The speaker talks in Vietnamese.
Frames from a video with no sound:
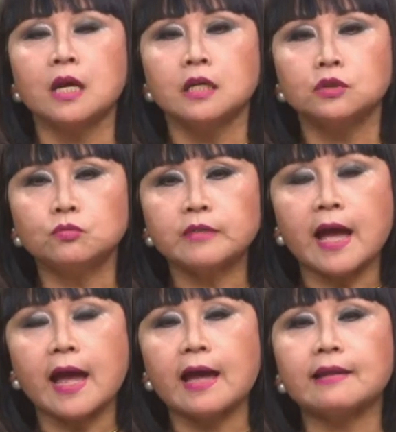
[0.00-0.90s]
chúng
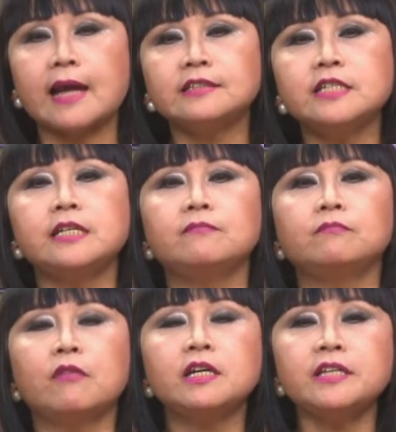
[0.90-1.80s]
ta đang
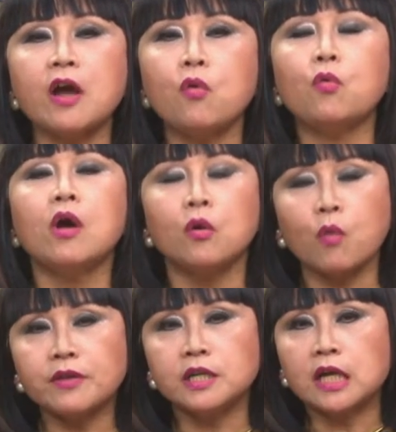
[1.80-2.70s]
nhìn với nhau
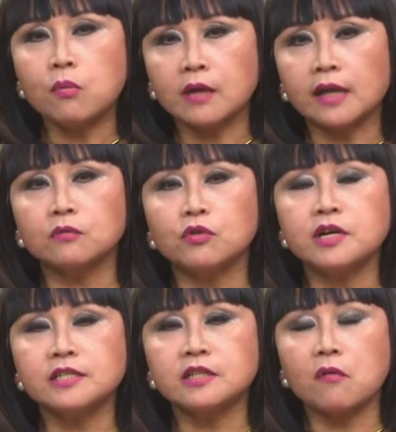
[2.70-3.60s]
qua những góc cạnh của
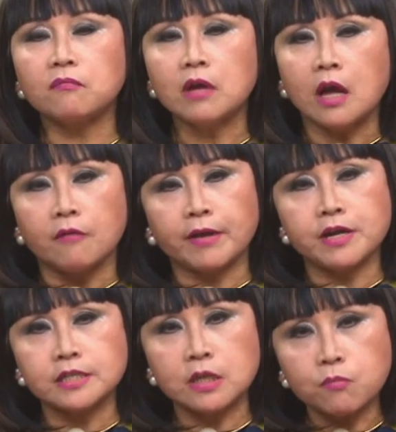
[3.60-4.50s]
đời sống và
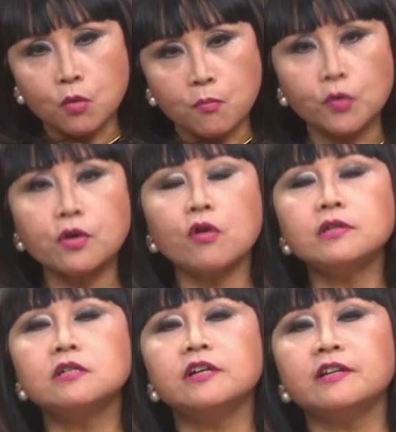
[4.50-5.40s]
đời sống của mỗi
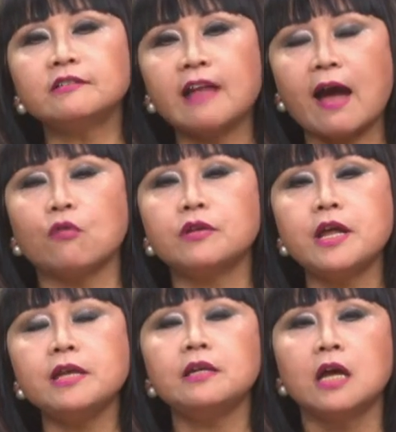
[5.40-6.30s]
con người nó tạo
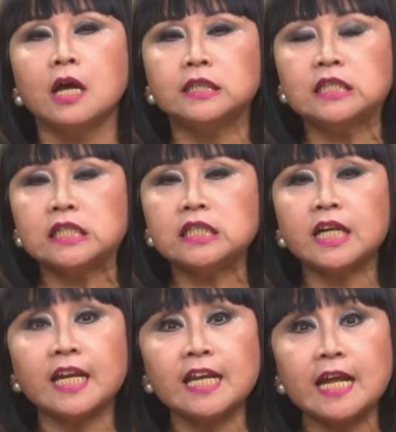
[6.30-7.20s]
nên những
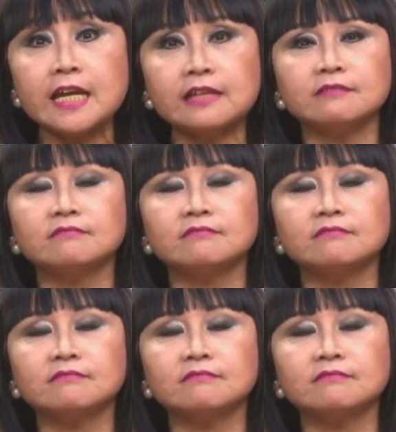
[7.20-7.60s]
cái nét